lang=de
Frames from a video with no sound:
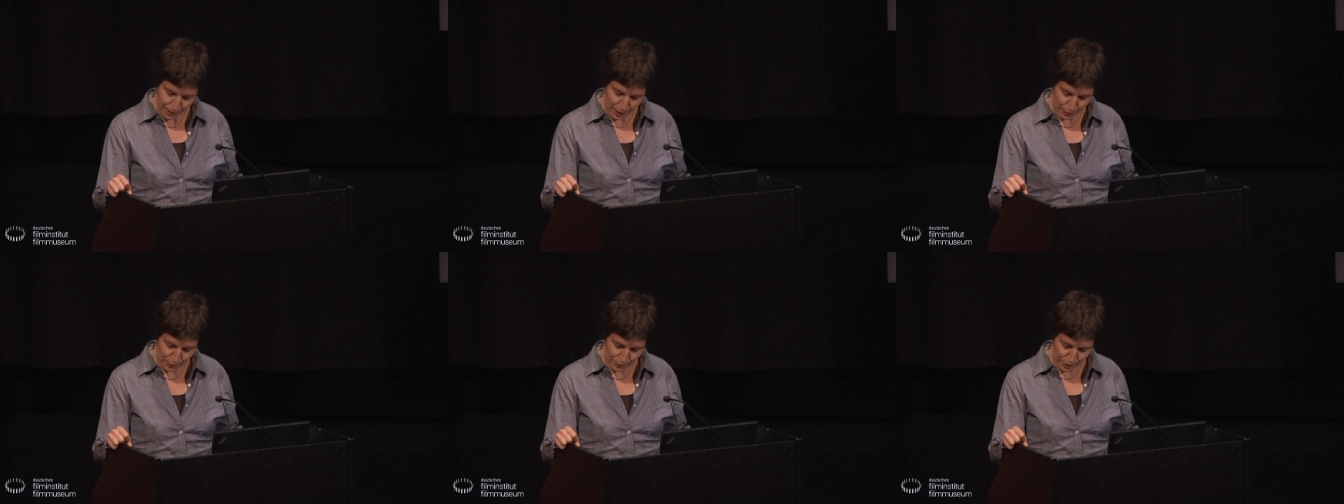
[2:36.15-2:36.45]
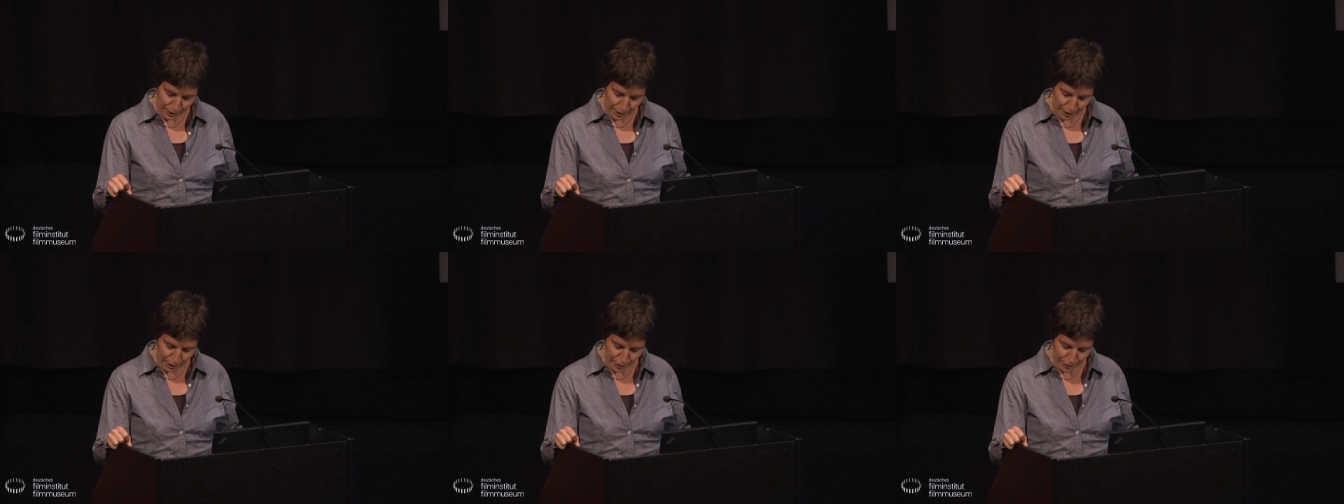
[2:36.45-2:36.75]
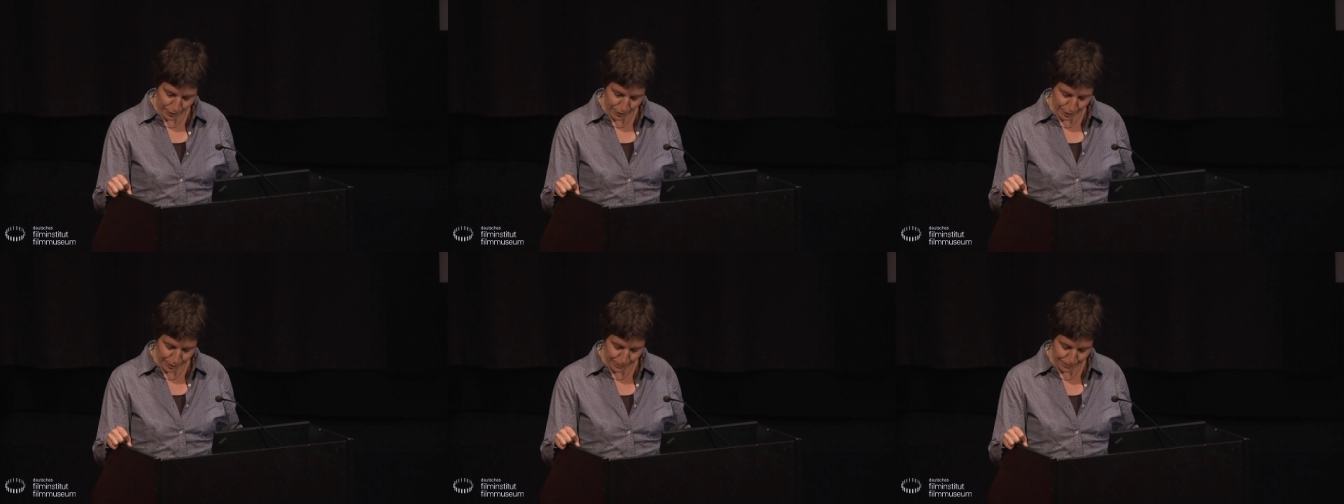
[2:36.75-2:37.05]

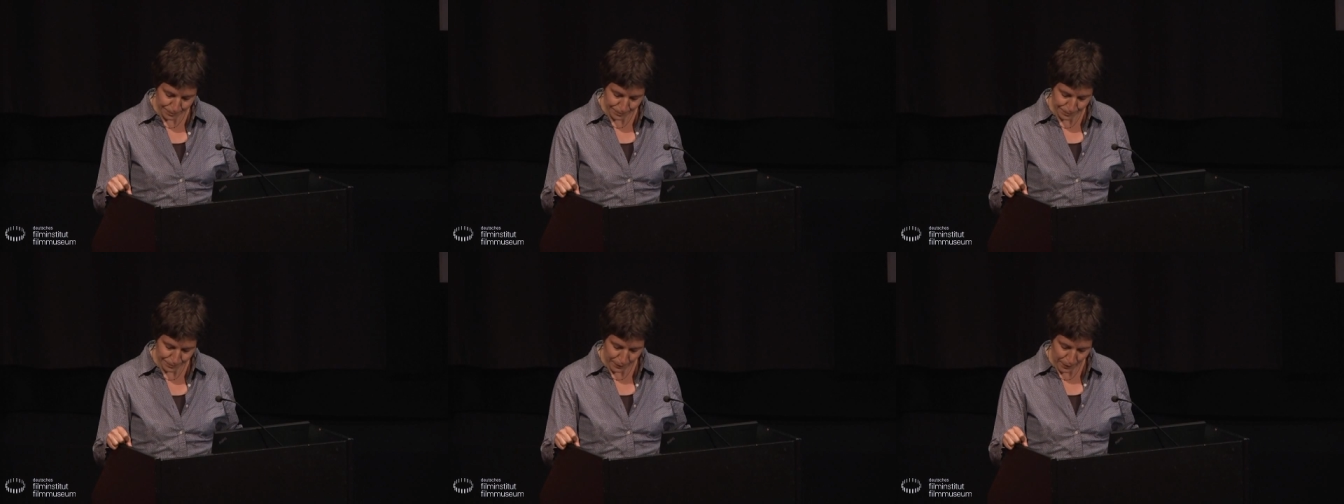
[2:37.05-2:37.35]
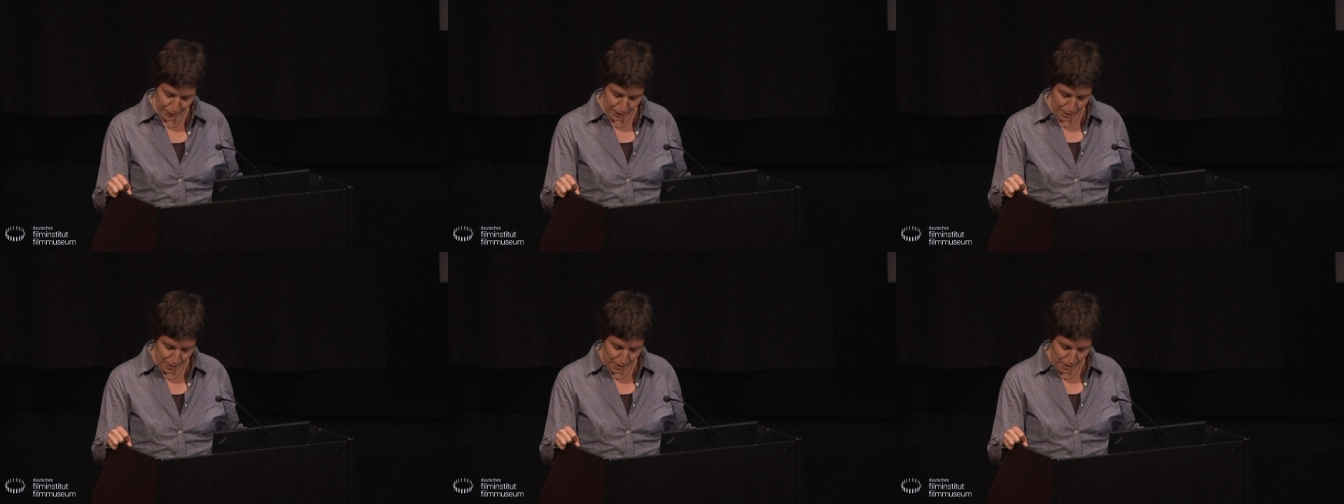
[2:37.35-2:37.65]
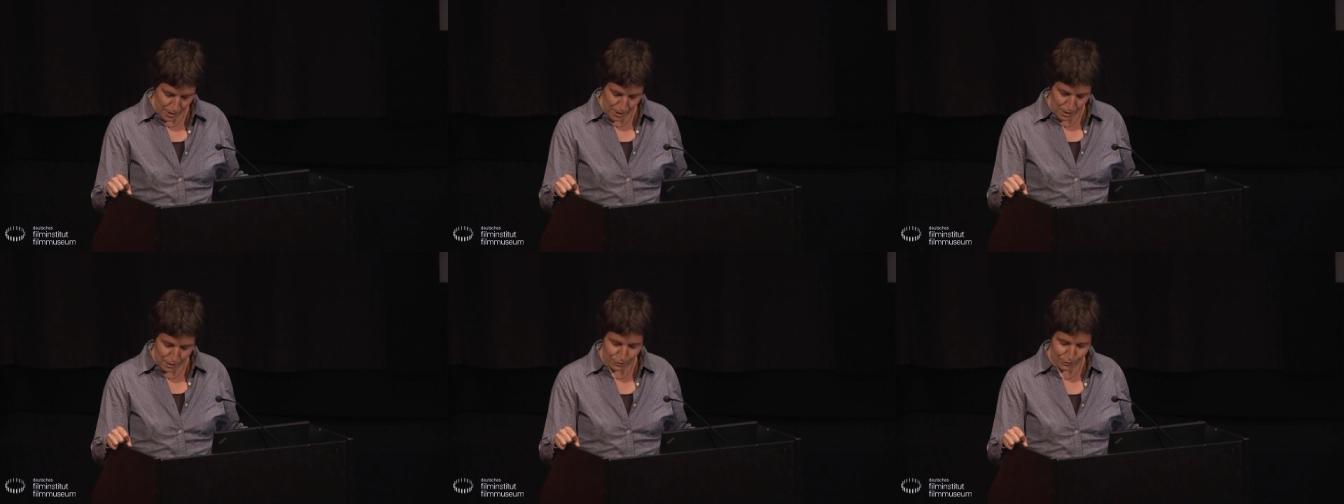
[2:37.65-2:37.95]
aufgekauft
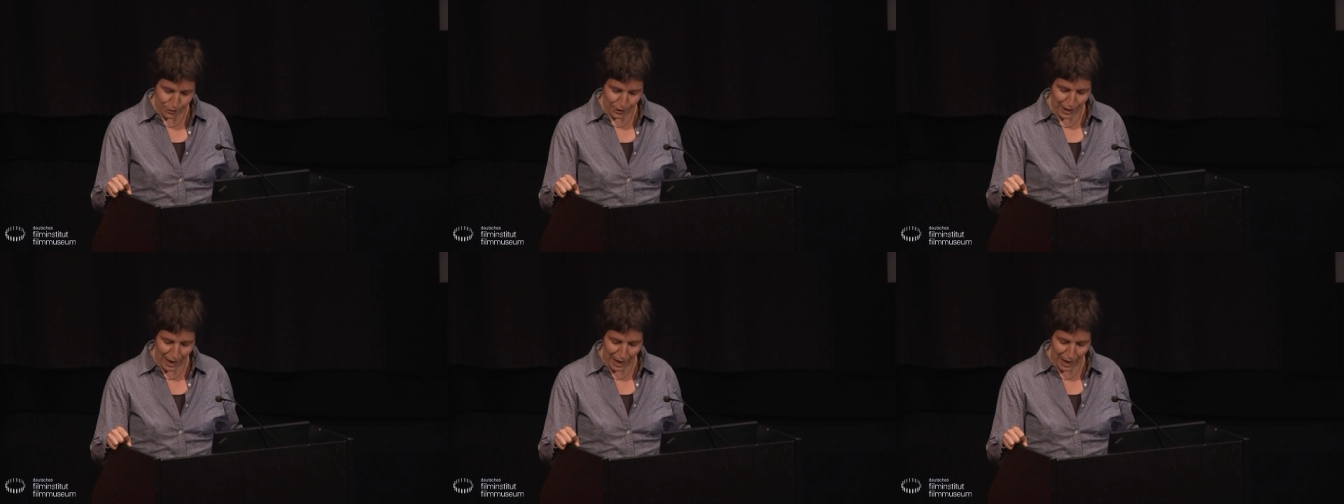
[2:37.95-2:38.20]
von